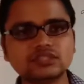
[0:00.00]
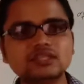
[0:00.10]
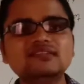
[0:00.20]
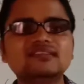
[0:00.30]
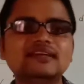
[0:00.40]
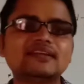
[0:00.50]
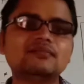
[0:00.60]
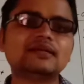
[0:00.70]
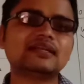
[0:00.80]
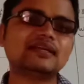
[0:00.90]
इन
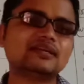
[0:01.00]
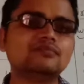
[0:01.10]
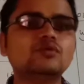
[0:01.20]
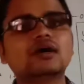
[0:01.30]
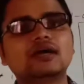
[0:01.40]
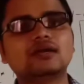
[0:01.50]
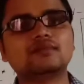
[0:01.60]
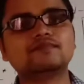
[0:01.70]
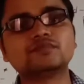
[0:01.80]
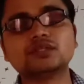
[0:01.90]
सेंट्रल मेटल एटम और आयन
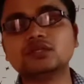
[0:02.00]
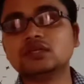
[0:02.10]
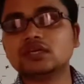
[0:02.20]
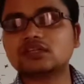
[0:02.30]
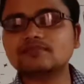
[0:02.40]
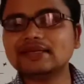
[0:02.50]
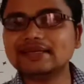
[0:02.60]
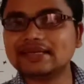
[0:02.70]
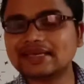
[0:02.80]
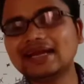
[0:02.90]
इसमें
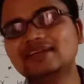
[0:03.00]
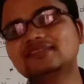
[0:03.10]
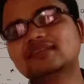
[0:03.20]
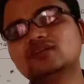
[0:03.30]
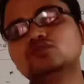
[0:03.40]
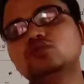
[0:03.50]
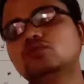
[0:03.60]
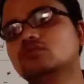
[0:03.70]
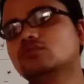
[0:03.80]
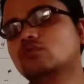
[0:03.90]
लिगेंड्स का जो
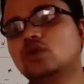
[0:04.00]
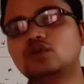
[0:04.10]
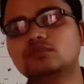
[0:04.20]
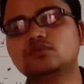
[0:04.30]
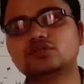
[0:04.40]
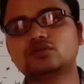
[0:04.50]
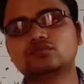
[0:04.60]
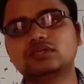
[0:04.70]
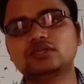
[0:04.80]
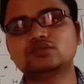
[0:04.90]
कंट्रीब्यूशन
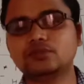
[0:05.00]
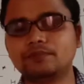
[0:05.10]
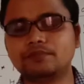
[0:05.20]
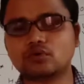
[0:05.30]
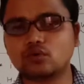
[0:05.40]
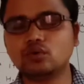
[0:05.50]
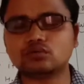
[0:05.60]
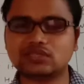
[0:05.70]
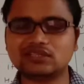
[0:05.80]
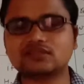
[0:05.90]
होता है जो रोल
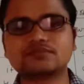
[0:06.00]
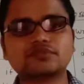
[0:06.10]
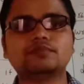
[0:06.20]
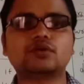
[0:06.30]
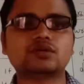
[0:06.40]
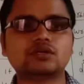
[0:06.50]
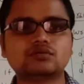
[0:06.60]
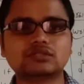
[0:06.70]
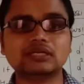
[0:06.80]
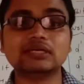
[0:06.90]
होता है ये सबसे इंपॉर्टेंट
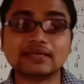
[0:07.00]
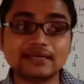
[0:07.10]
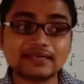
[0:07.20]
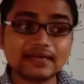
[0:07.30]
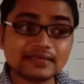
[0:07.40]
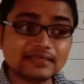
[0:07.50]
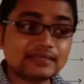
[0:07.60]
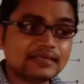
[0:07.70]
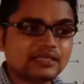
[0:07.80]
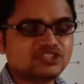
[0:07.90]
होता है लिगेंड की
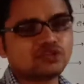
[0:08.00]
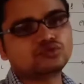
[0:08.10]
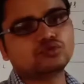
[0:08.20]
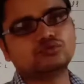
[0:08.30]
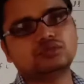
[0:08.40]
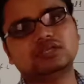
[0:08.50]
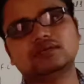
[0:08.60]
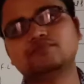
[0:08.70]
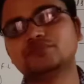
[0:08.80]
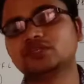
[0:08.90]
नेचर जो होती है
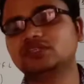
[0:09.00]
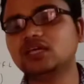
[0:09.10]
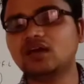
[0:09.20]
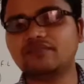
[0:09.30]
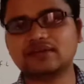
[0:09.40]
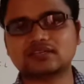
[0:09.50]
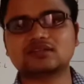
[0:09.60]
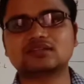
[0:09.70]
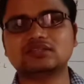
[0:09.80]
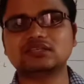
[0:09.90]
ये
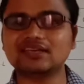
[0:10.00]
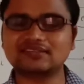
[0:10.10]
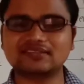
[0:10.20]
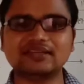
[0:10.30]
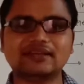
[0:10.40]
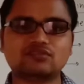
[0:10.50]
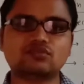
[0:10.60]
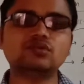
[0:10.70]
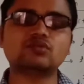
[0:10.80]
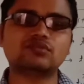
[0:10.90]
अफेक्ट करती है इस
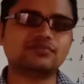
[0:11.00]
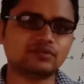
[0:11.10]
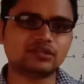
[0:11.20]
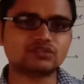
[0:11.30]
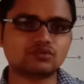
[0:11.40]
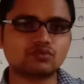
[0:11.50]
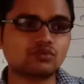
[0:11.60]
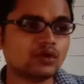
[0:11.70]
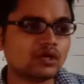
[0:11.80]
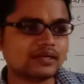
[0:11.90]
इलेक्ट्रॉनिक कॉन्फ़िगरेशन
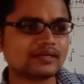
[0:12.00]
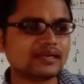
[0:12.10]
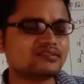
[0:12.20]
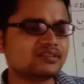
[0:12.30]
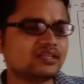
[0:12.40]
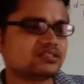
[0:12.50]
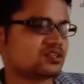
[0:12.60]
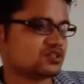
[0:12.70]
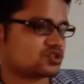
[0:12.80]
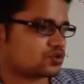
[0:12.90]
को लिगेंड्स की
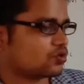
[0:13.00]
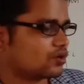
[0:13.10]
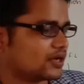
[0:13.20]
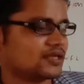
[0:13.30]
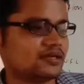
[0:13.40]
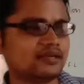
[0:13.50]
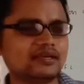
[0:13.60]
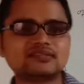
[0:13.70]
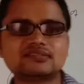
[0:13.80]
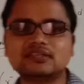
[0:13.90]
नेचर स्ट्रॉन्ग है या
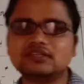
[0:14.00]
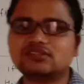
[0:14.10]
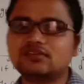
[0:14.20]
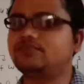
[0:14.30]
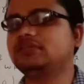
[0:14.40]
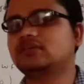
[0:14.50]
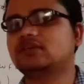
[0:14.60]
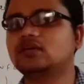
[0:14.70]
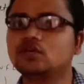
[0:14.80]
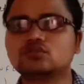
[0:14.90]
लिगेंड्स की नेचर वीक
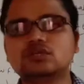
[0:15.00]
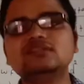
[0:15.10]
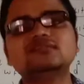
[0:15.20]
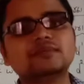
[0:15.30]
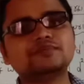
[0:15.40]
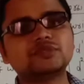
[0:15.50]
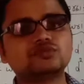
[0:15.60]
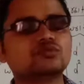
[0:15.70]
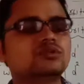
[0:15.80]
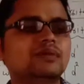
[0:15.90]
है तो इन सब
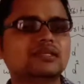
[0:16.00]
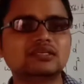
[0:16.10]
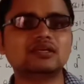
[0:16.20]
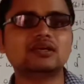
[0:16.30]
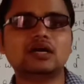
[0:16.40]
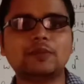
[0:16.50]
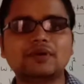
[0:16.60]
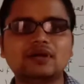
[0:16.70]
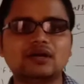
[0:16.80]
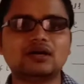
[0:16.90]
चीज़ों की बातें
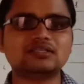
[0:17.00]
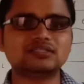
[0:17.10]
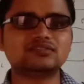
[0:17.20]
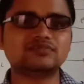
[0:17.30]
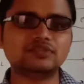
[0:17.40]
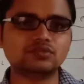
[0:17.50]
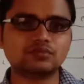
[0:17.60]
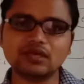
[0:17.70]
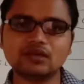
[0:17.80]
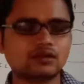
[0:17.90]
अपन आज इस
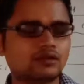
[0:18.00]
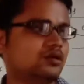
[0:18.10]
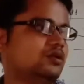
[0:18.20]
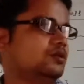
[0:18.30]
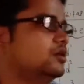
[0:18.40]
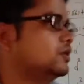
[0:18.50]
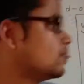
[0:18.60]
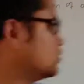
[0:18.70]
वीडियो में करेंगे